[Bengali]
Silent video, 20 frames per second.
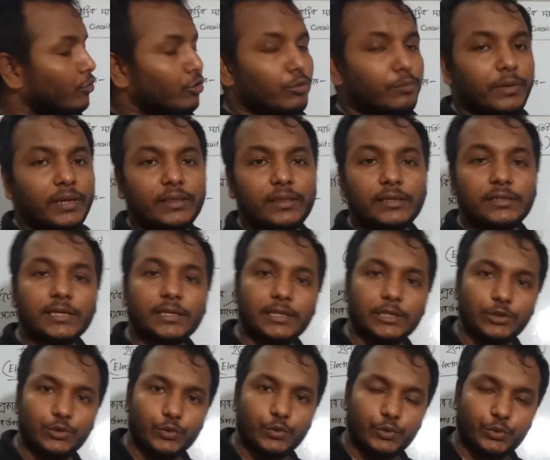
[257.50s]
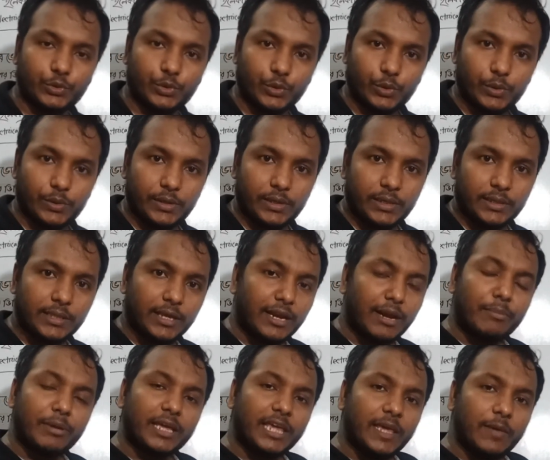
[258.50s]
প্রথম প্রান্তের সাথে যুক্ত তাহলে
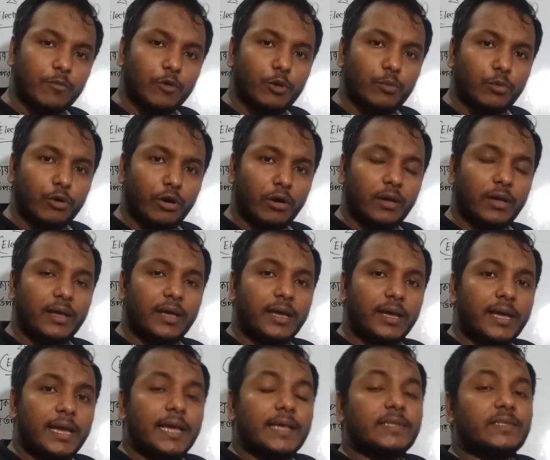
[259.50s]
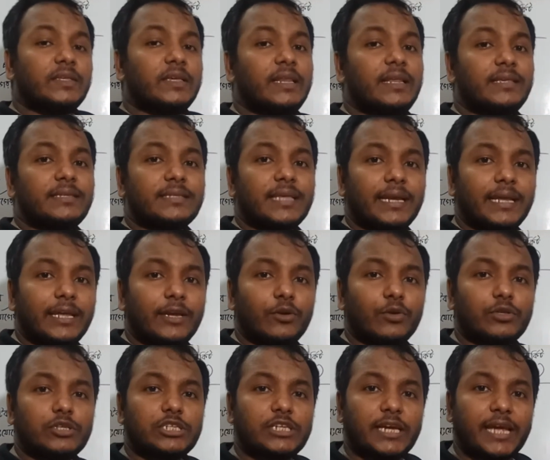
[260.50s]
আমরা কি বলবো সিরিজ সার্কিট
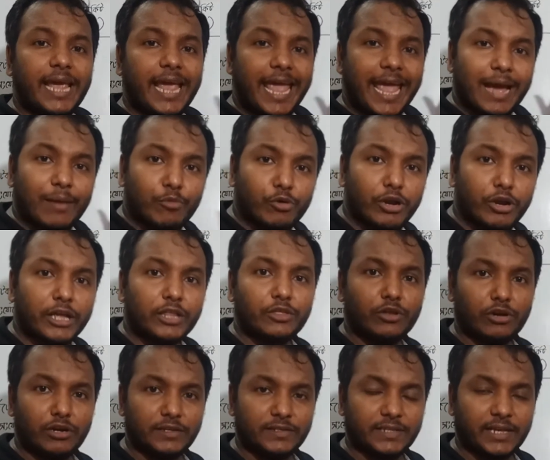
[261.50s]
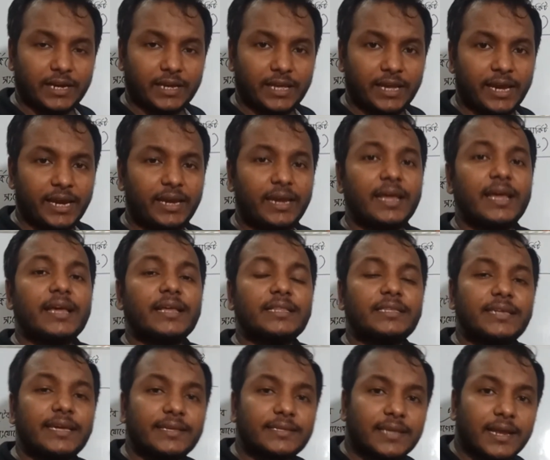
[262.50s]
হচ্ছে এমন এক ধরনের সার্কিট
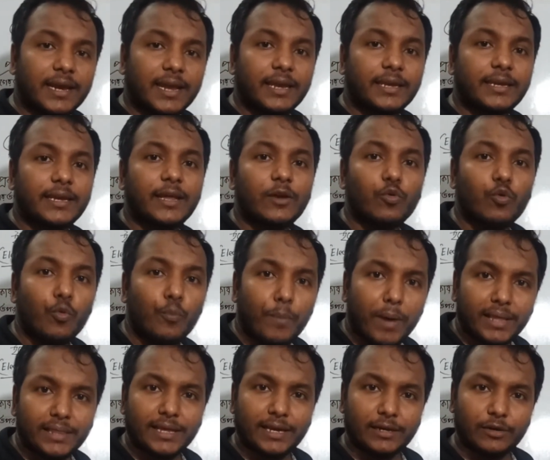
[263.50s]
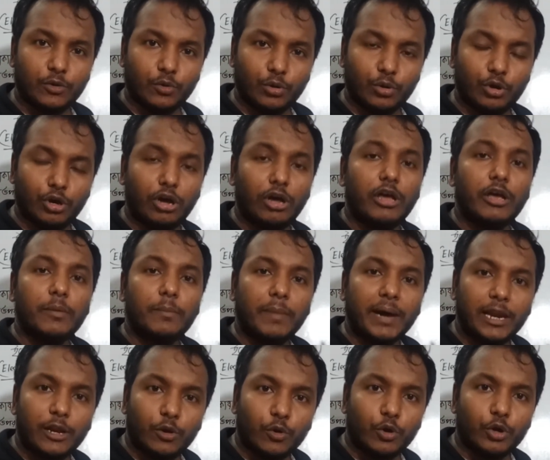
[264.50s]
যে সার্কিটের উপাদানগুলো
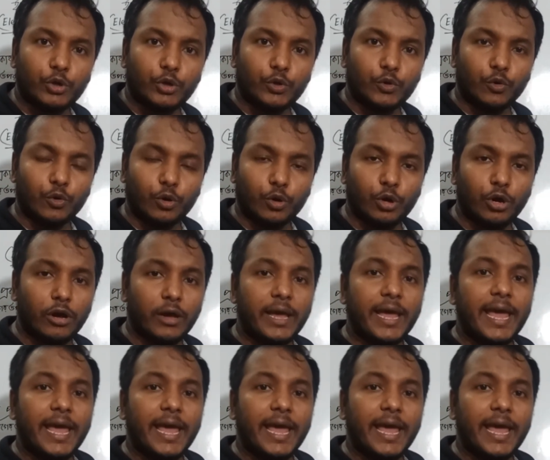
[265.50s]
বা লোডগুলো